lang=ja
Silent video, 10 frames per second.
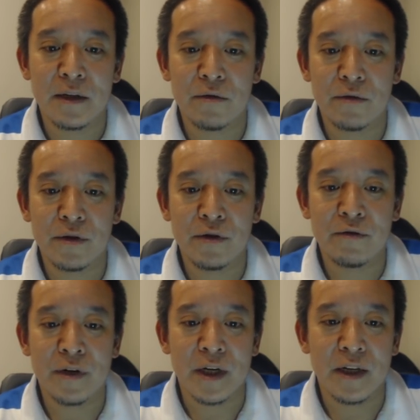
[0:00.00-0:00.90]
とい
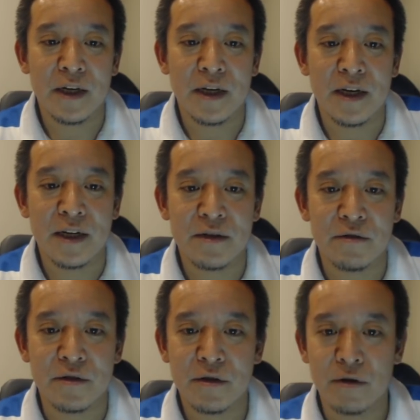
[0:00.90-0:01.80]
うわけで、えー、そ
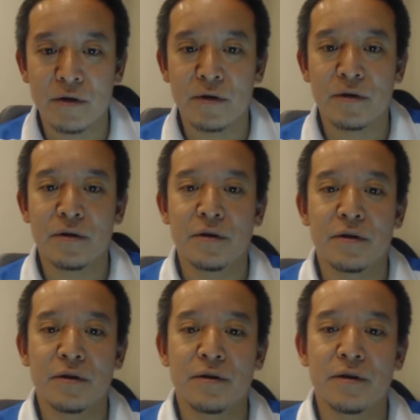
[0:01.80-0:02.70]
ろそ
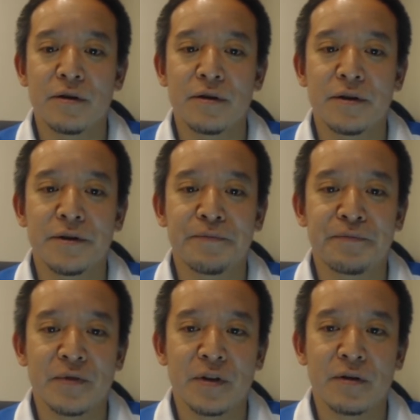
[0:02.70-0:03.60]
ろ
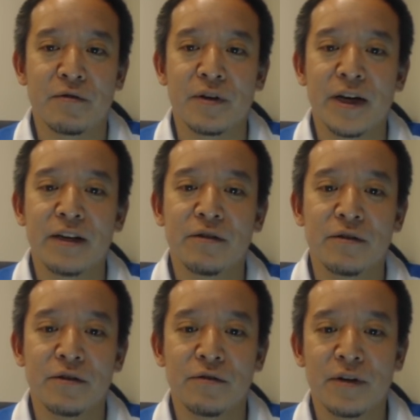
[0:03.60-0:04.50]
今回
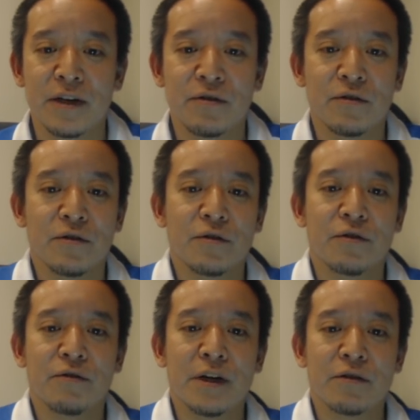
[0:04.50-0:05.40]
の動画の方
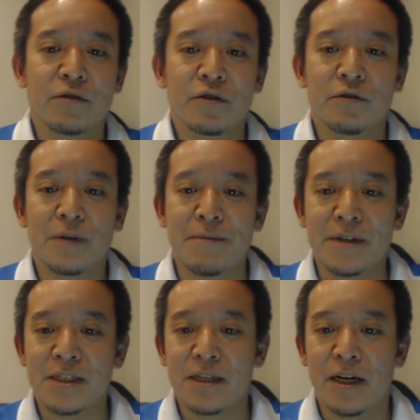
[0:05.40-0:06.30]
を終わろうと思い
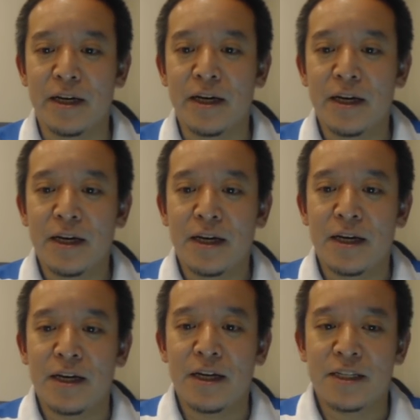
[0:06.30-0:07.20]
ます。はい、
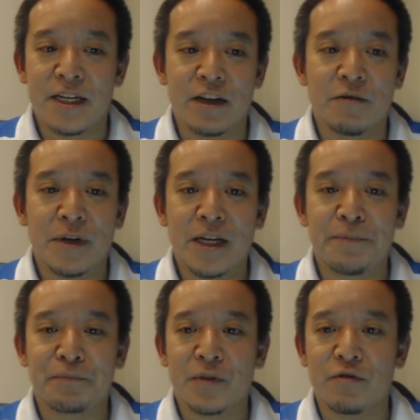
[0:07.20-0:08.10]
えー、最後ま
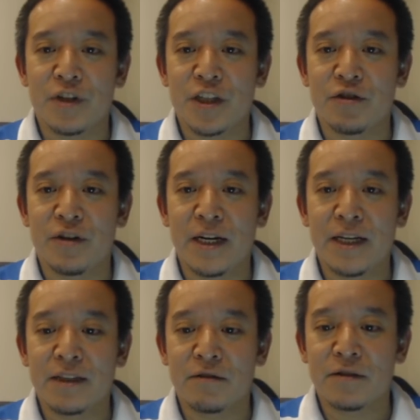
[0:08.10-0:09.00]
でご視聴あり
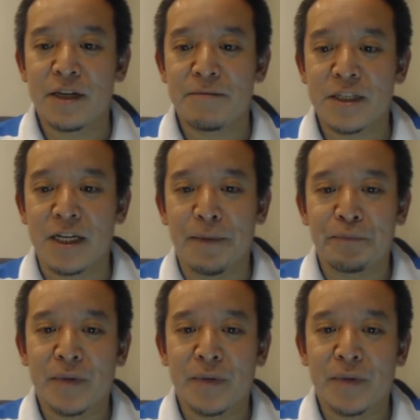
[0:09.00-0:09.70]
がとうございました。